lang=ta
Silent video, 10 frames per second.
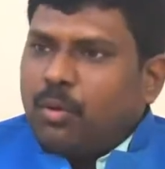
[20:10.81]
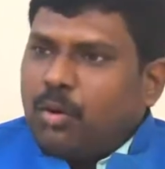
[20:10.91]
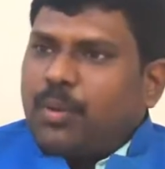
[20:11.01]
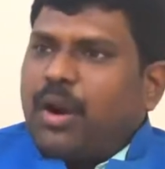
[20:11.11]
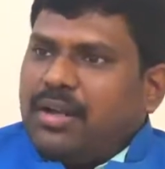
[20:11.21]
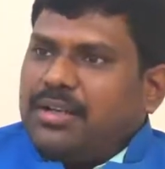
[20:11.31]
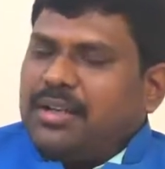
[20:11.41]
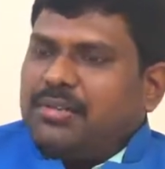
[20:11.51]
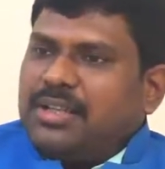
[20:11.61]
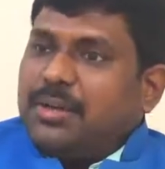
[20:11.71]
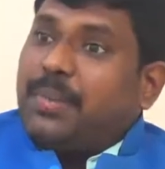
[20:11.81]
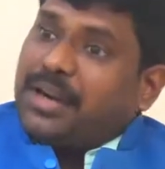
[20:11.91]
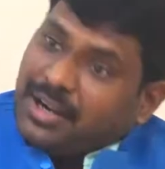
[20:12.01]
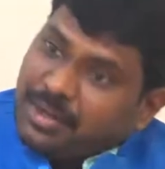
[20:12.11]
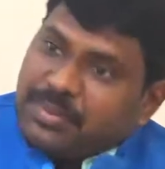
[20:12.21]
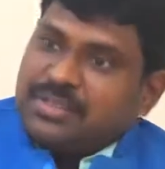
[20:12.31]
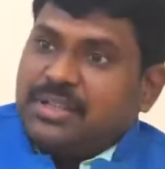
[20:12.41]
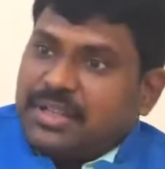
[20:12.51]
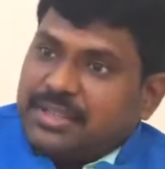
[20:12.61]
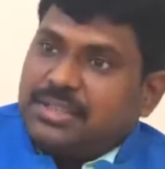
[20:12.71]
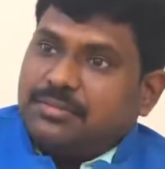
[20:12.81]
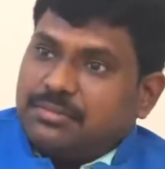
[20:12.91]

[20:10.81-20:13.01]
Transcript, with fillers: ஒரு ப்ராடக்ட்டுக்கு வந்து பன்னெண்டரை பர்சன்டேஜ்